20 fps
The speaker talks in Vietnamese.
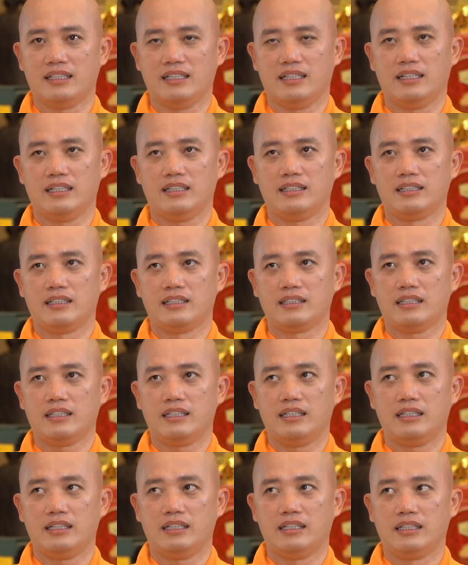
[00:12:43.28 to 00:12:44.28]
À,
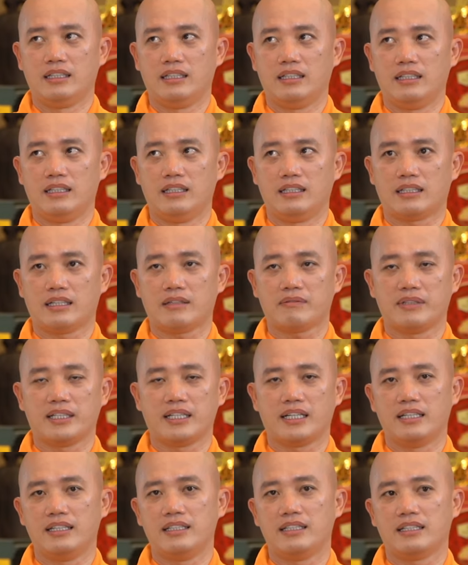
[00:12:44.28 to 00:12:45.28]
thì các vị
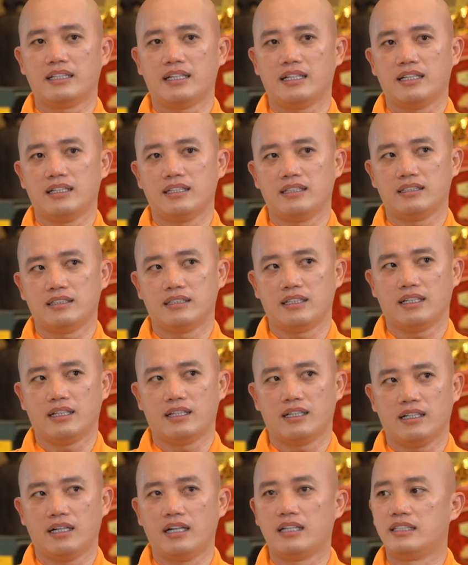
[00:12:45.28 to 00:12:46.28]
nghĩ như thế
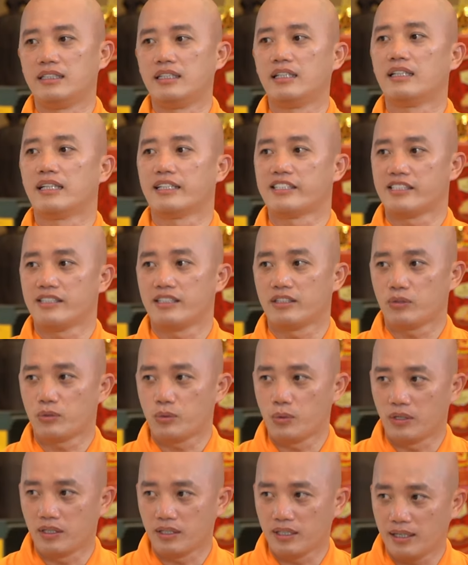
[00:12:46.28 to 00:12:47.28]
nó hình như là chưa
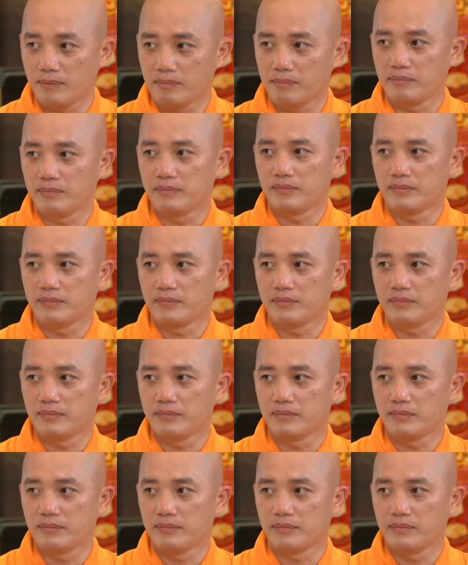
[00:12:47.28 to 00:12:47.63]
chuẩn lắm.